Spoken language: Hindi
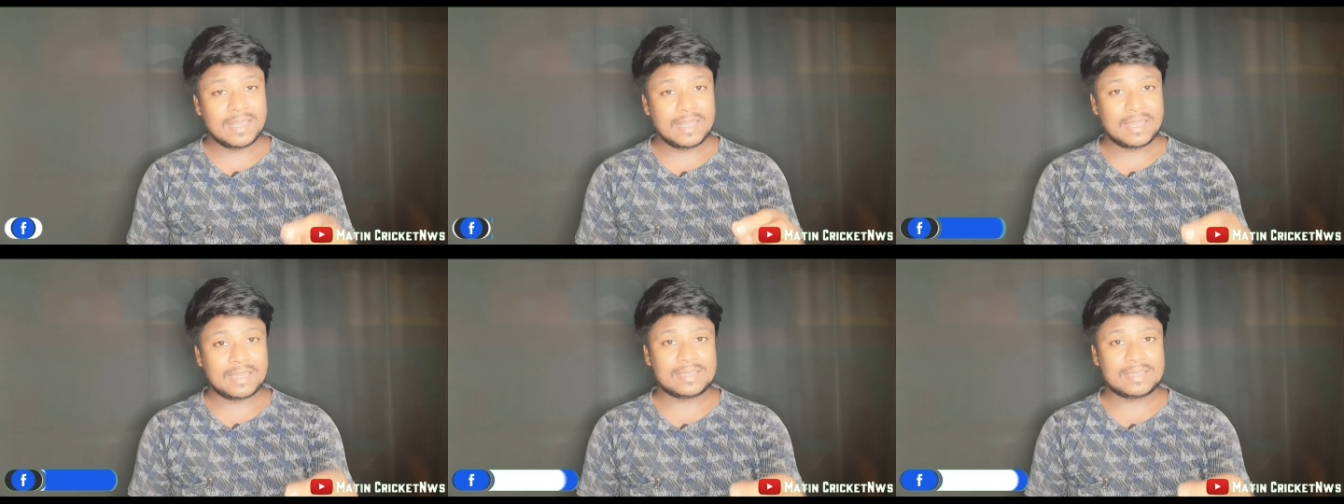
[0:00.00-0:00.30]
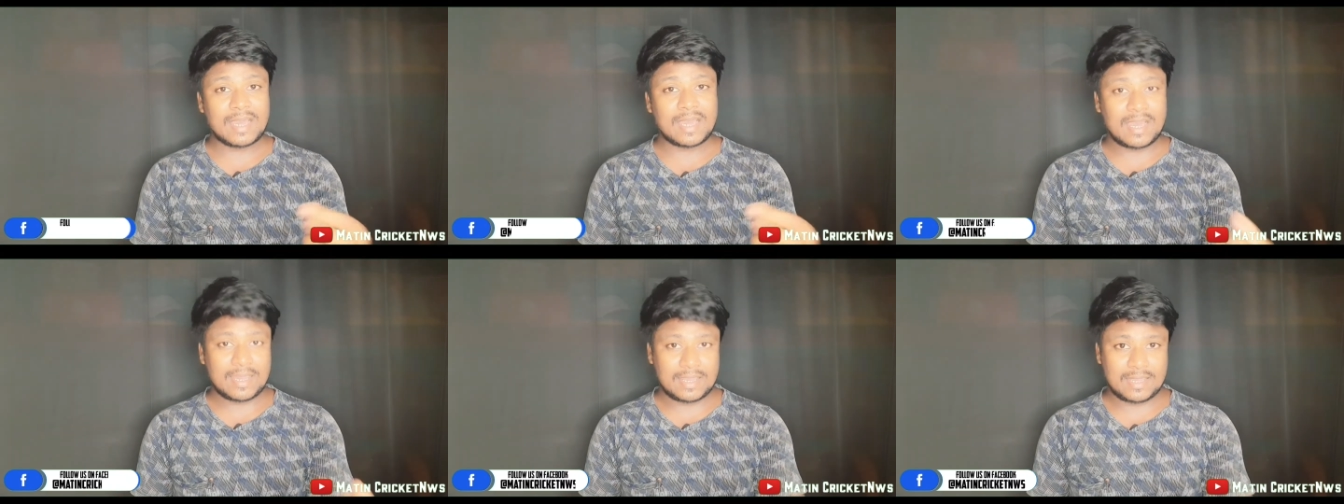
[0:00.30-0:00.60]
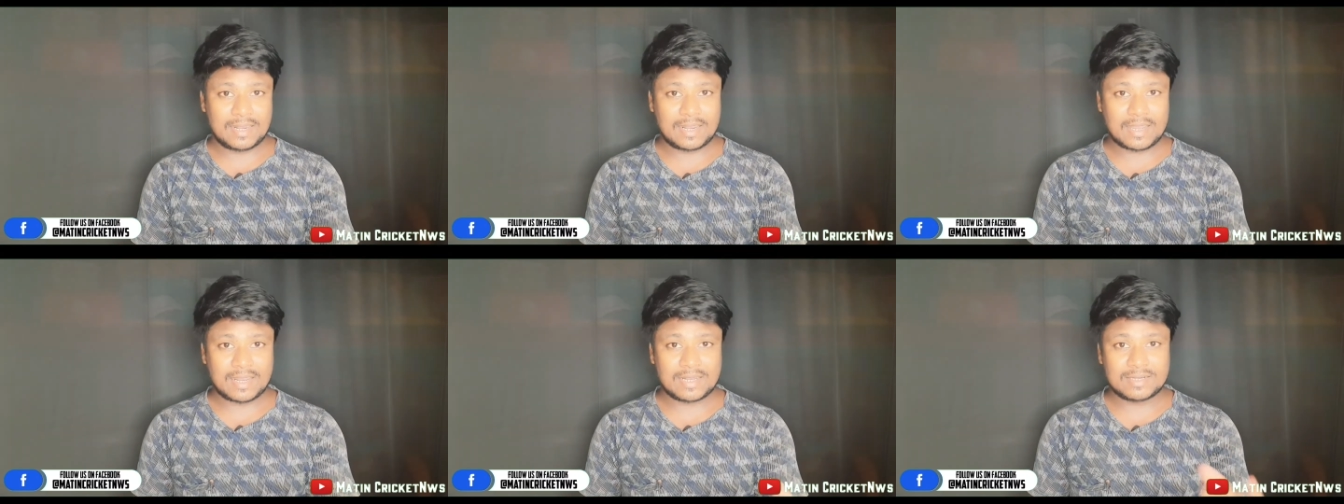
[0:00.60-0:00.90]
लेकिन
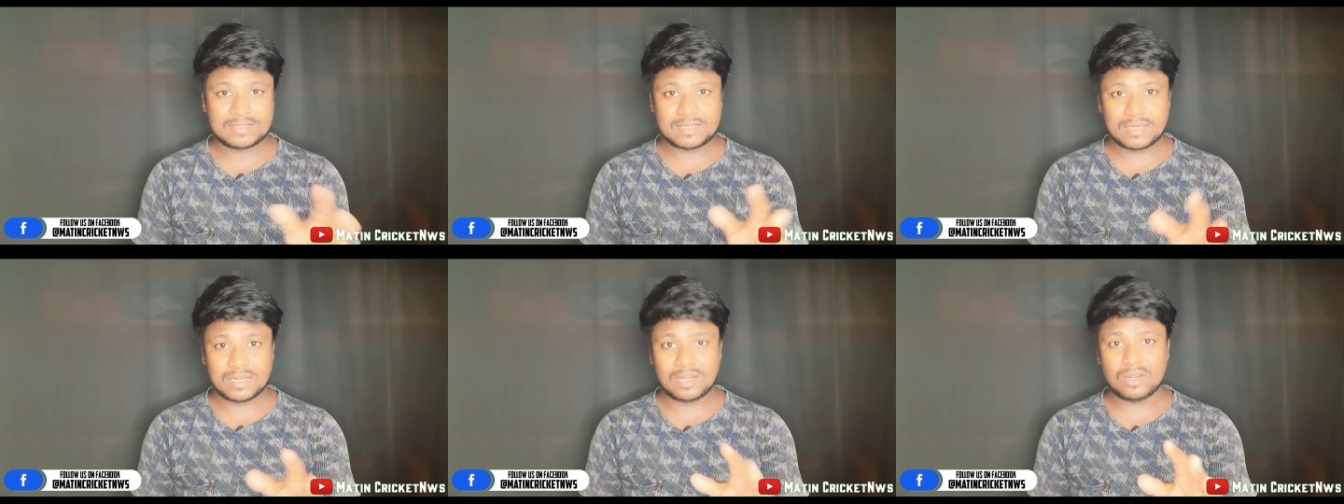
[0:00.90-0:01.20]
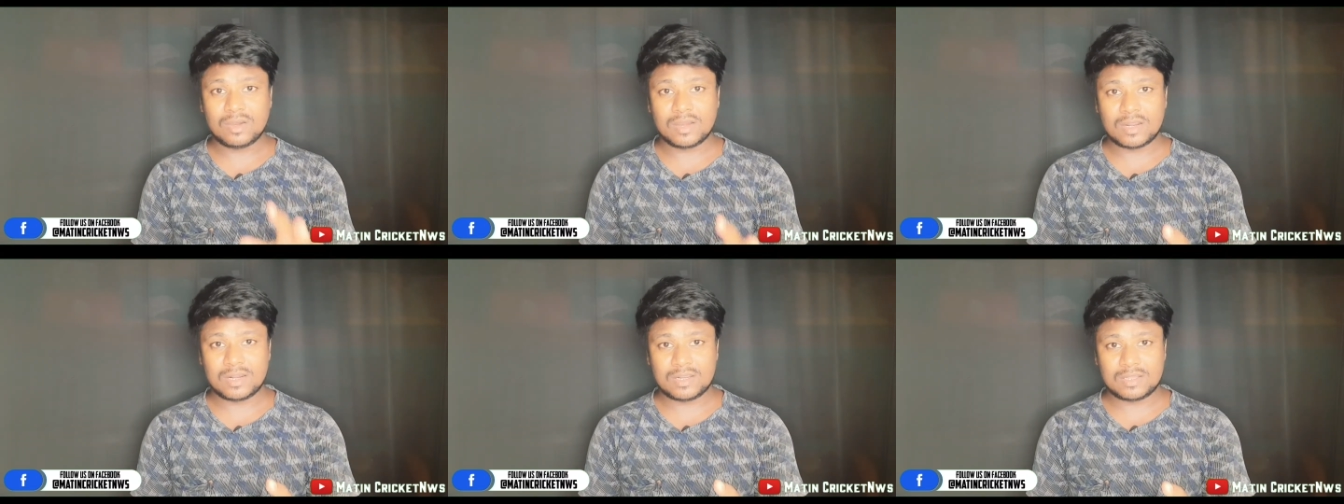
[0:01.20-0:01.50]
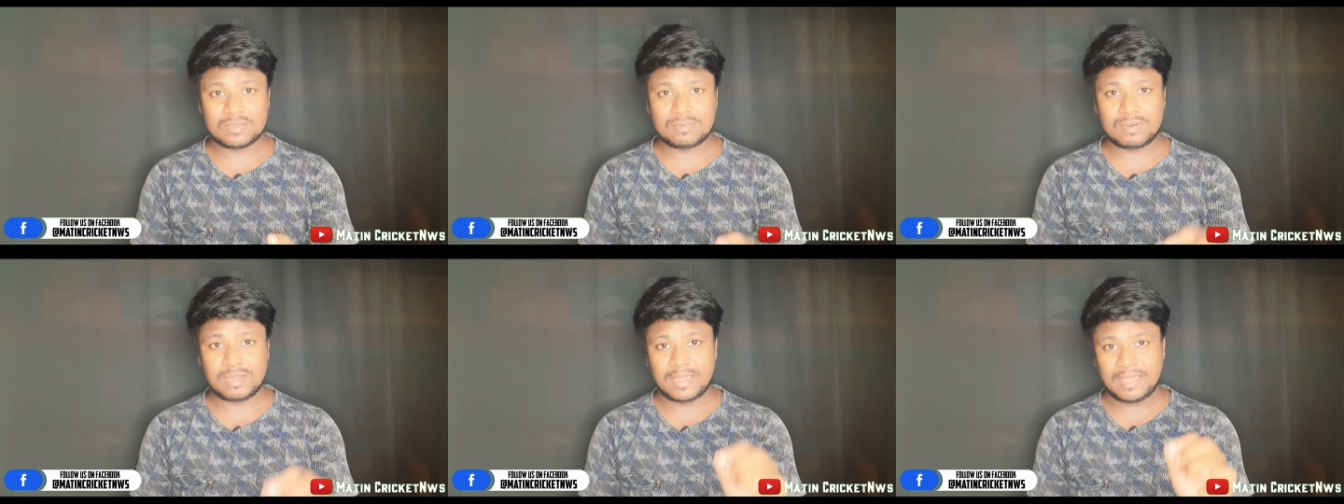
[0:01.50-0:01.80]
आखिरकार श्रीलंका
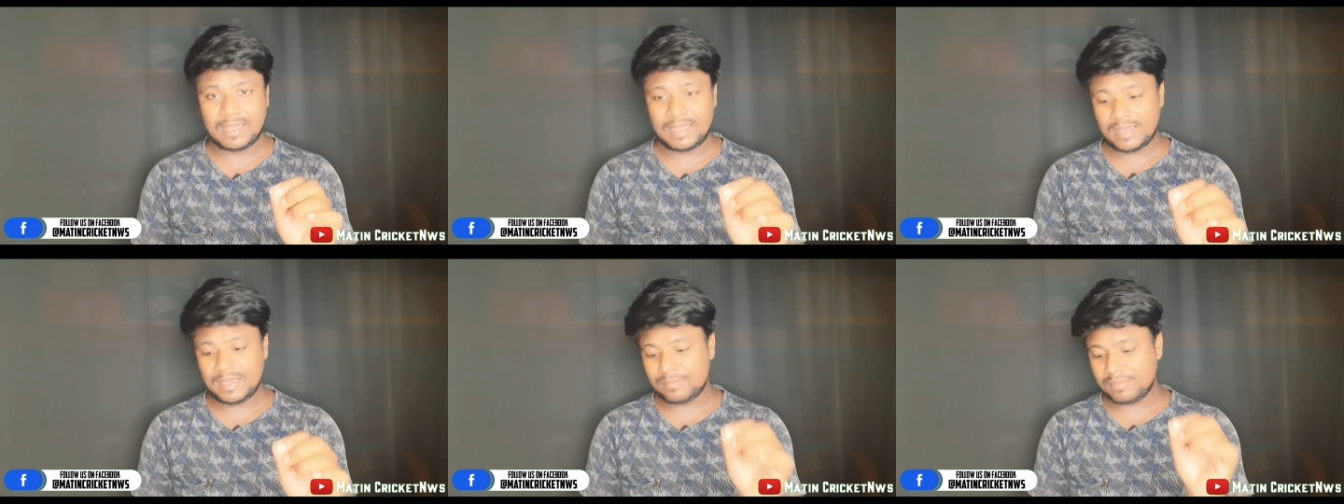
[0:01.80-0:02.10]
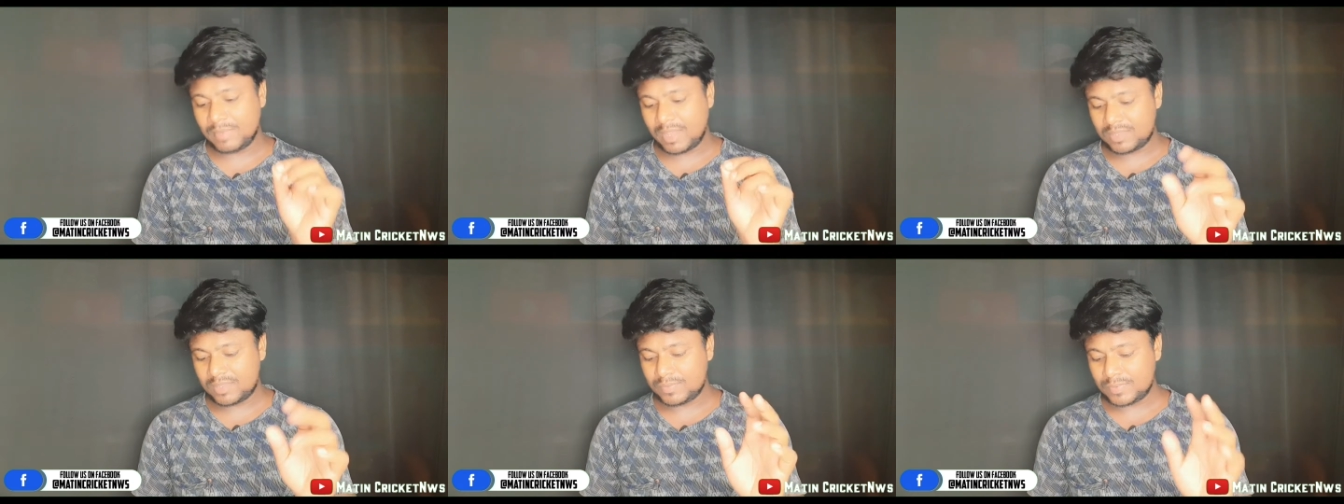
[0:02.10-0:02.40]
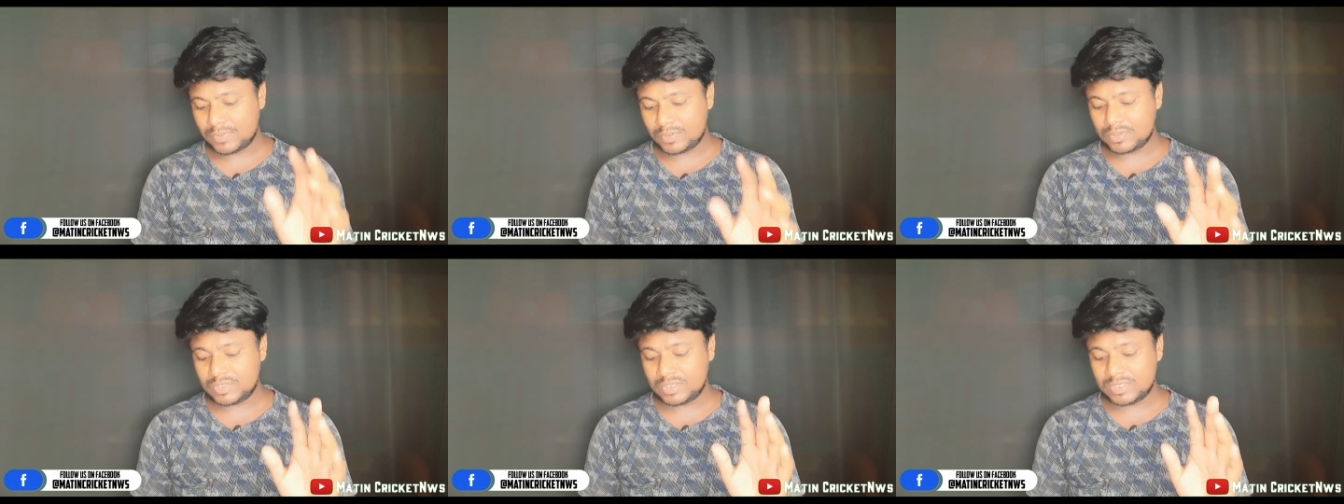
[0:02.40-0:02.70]
ने तो भाई एक मैच
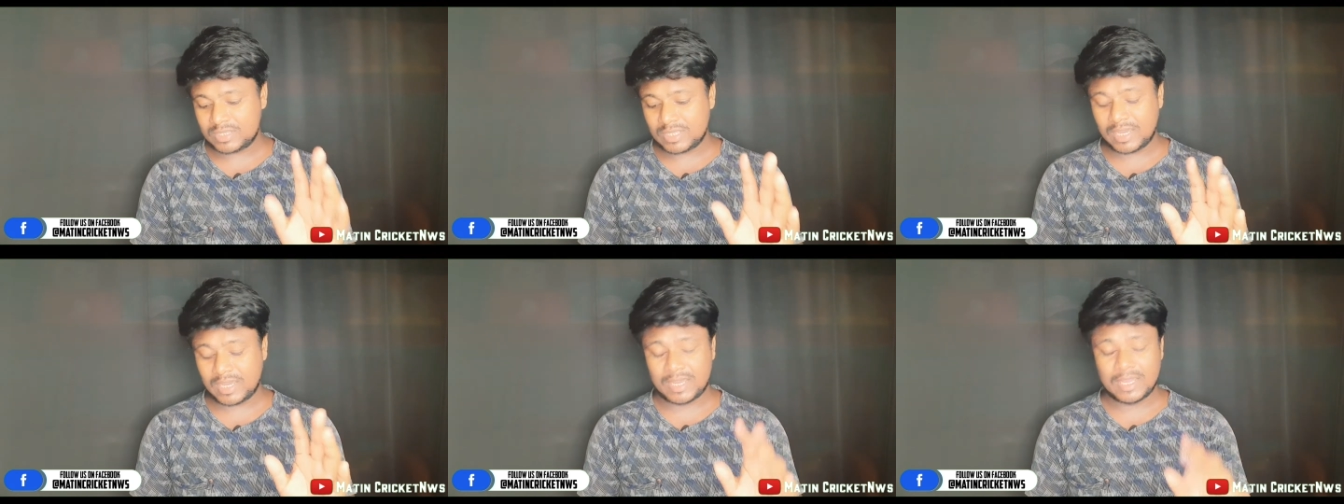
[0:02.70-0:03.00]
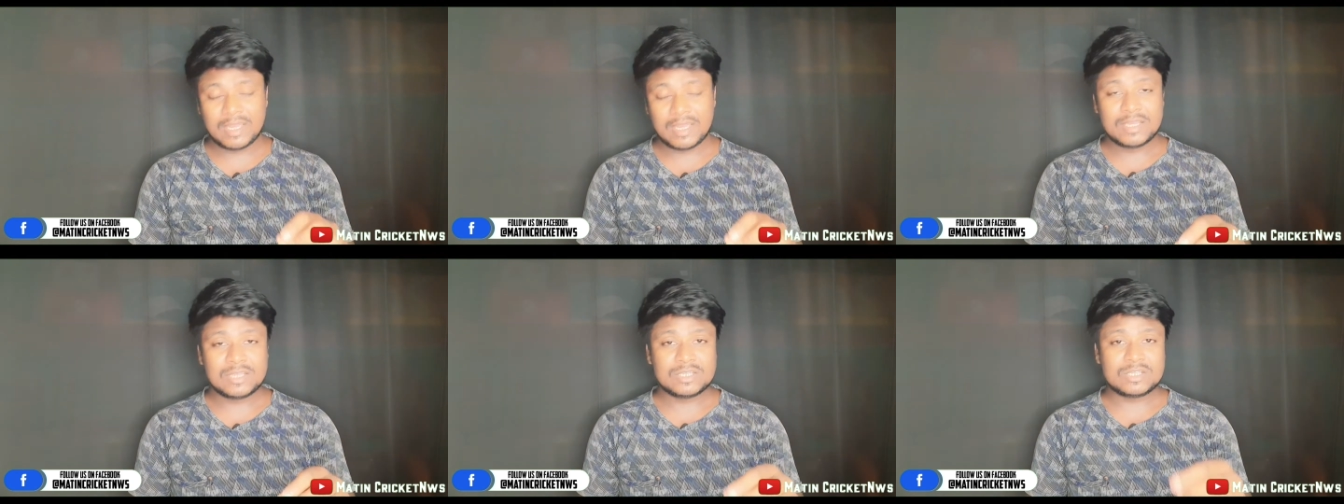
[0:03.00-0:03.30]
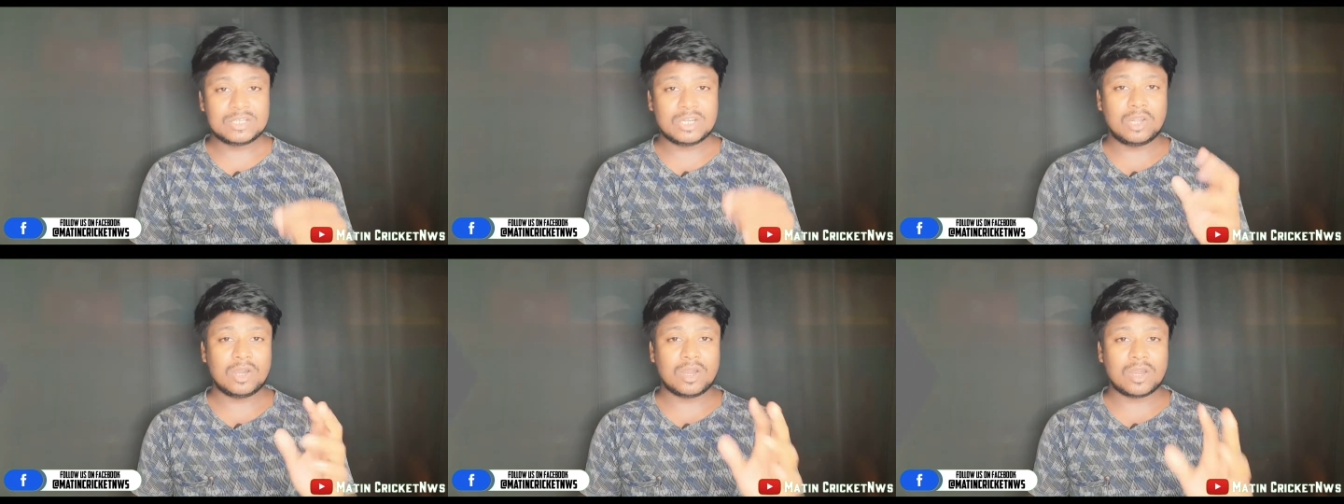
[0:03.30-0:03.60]
में तो जीता
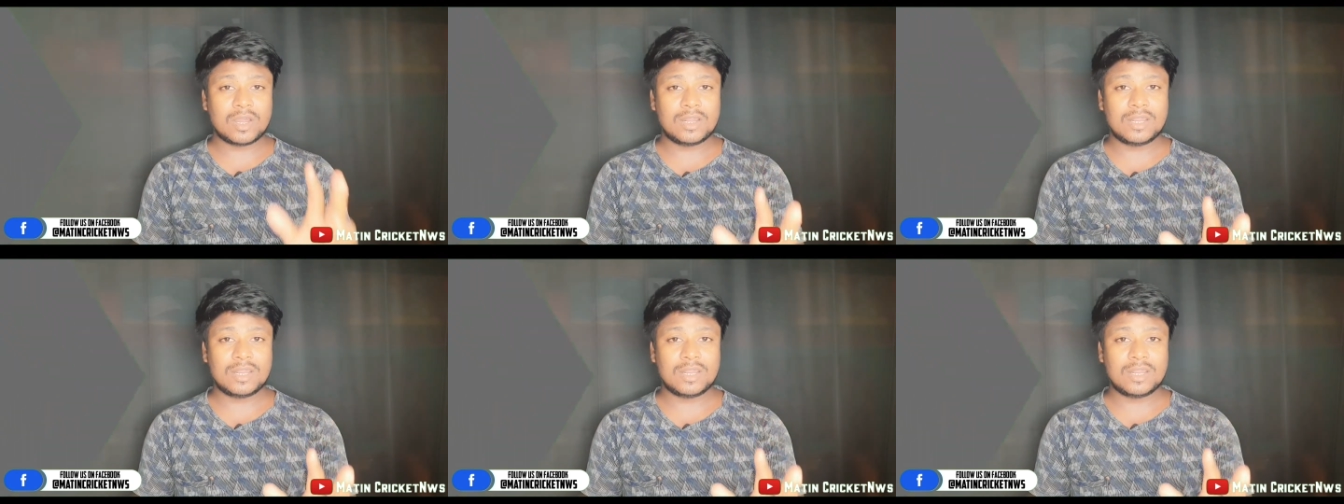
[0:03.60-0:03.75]
श्रीलंका